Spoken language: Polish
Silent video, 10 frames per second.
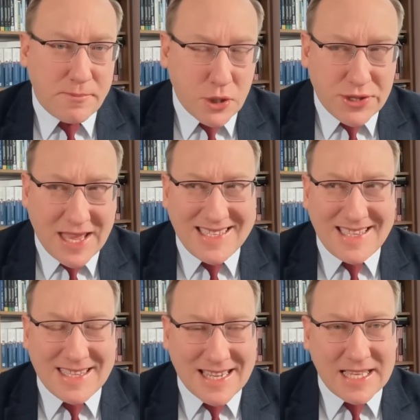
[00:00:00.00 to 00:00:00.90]

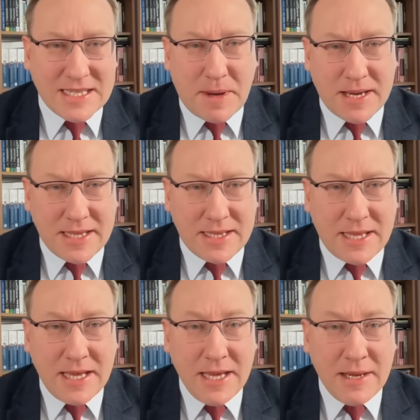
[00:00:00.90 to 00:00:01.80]
protesty,
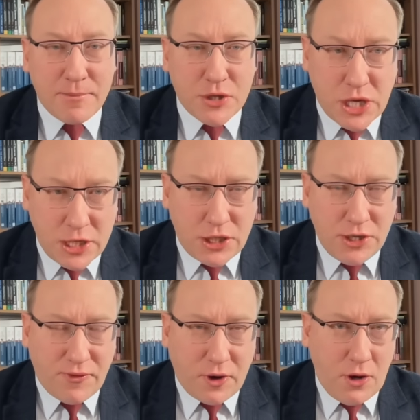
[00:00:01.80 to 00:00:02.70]
transparenty
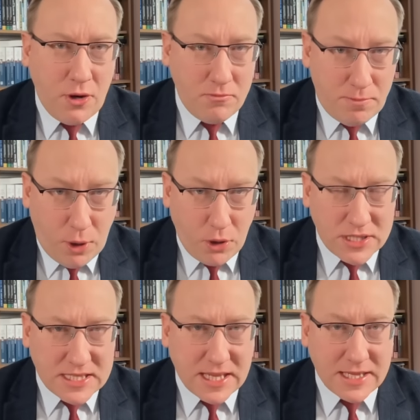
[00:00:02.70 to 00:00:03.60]
przeciwko
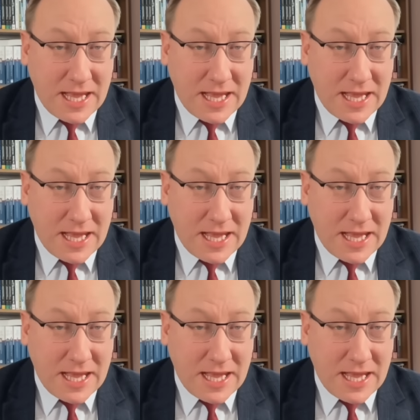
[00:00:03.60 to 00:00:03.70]
Polsce.